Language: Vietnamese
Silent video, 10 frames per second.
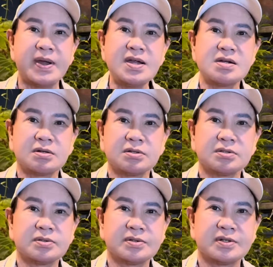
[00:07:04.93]
á
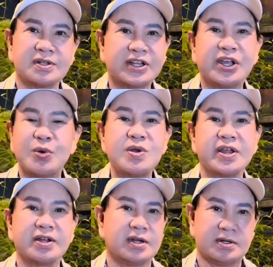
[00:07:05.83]
thì hiểu
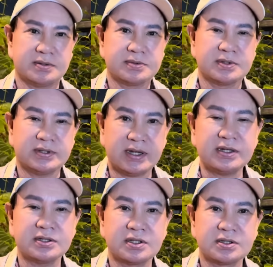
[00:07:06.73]
liền ha